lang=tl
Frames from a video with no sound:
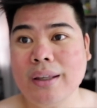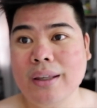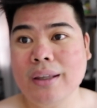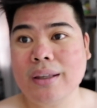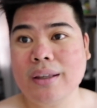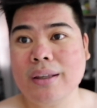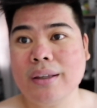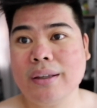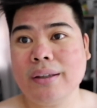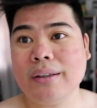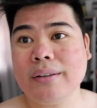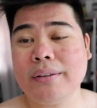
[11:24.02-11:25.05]

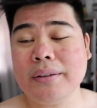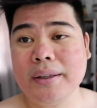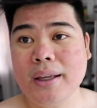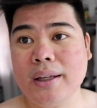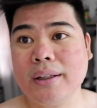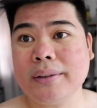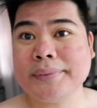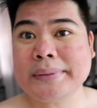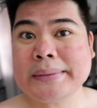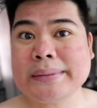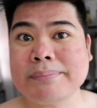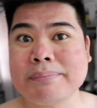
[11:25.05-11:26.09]
And yeah,
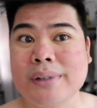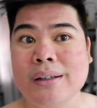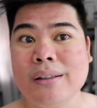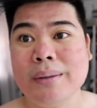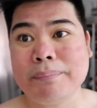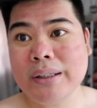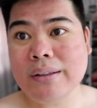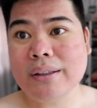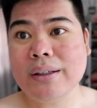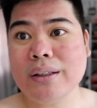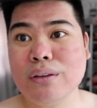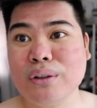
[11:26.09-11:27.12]
um, I'll update
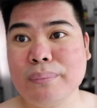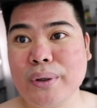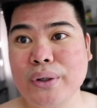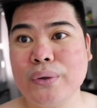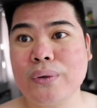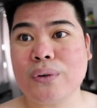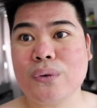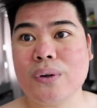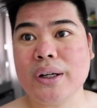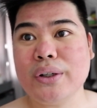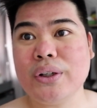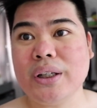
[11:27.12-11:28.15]
again tomorrow kung
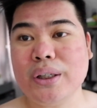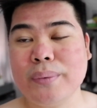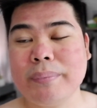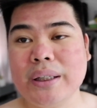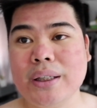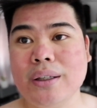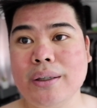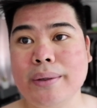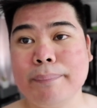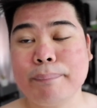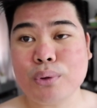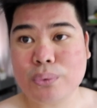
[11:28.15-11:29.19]
ano na yung magiging
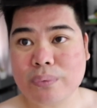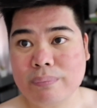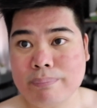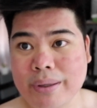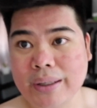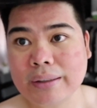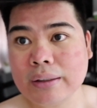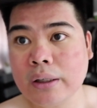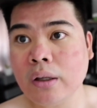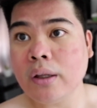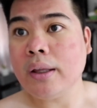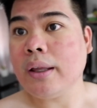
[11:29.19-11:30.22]
improvement.
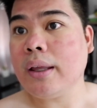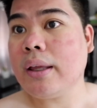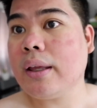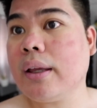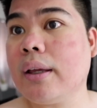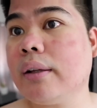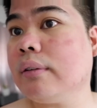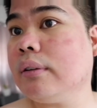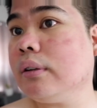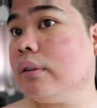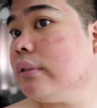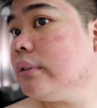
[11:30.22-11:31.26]
And
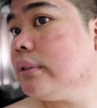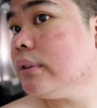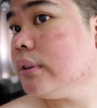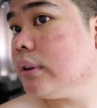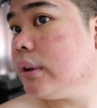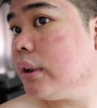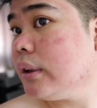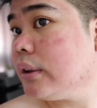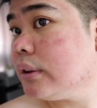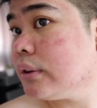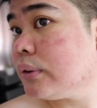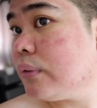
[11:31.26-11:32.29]

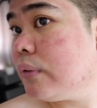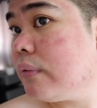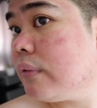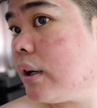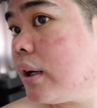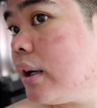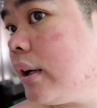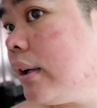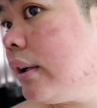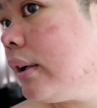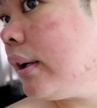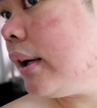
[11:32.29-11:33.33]
so
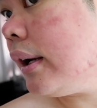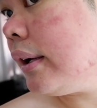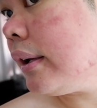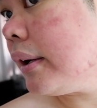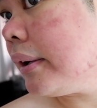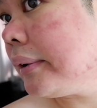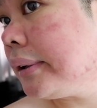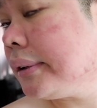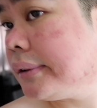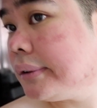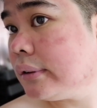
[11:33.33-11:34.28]
far, ayan,